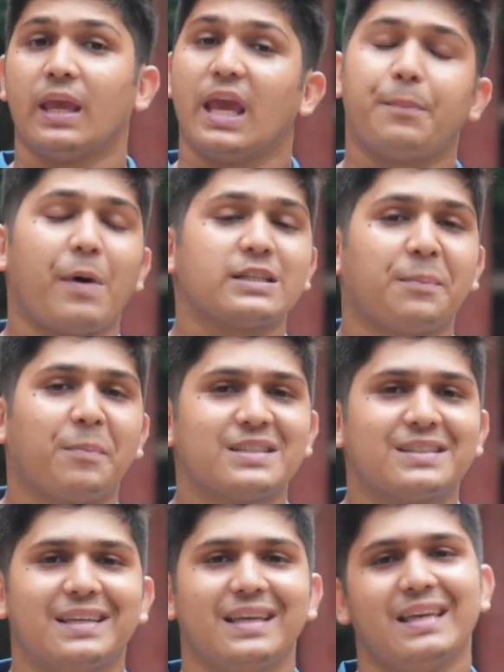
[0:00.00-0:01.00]
এর
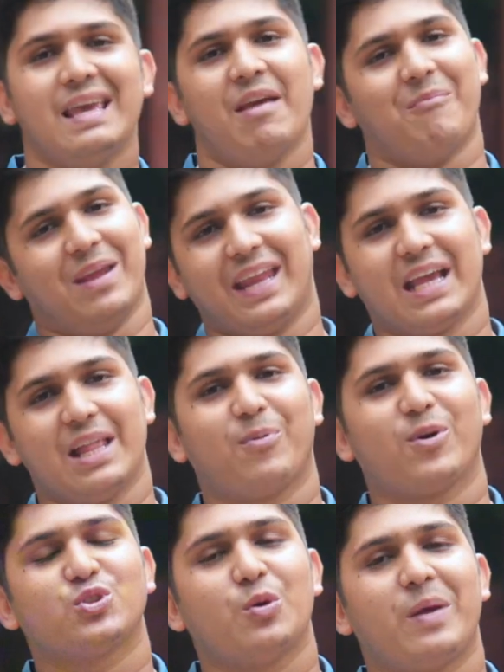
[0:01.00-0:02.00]
পাশাপাশি মেডিকেল
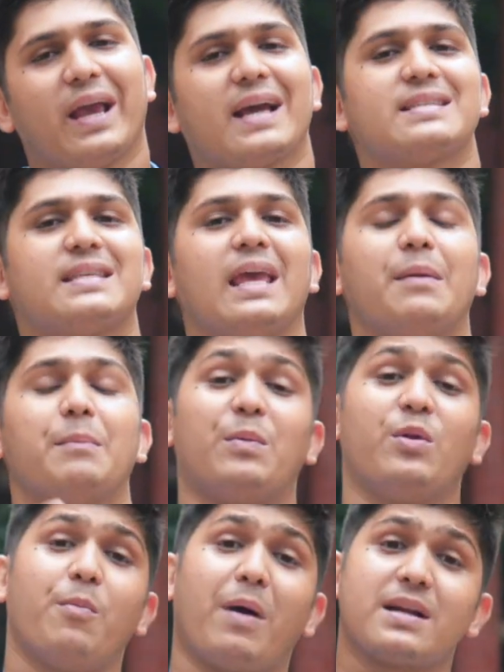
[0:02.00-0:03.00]
প্রশ্ন ব্যাংক আছে
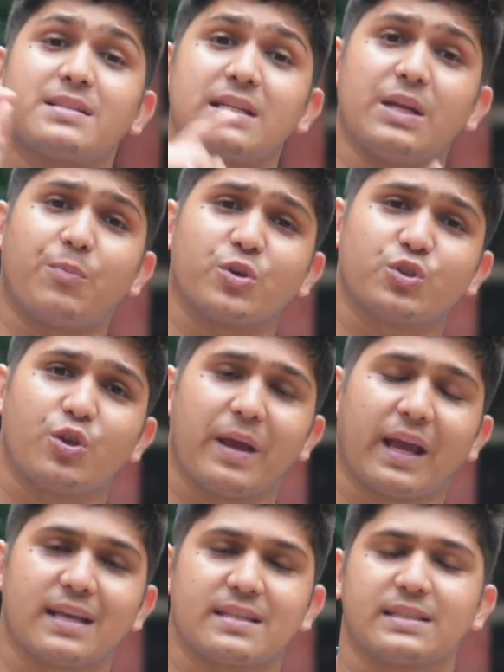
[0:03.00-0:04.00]
বিভিন্ন ভার্সিটির প্রশ্ন
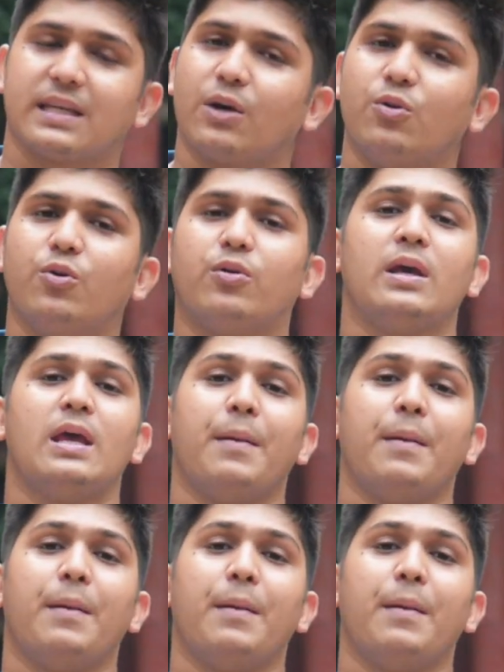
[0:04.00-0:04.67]
ব্যাংক আছে সেগুলোর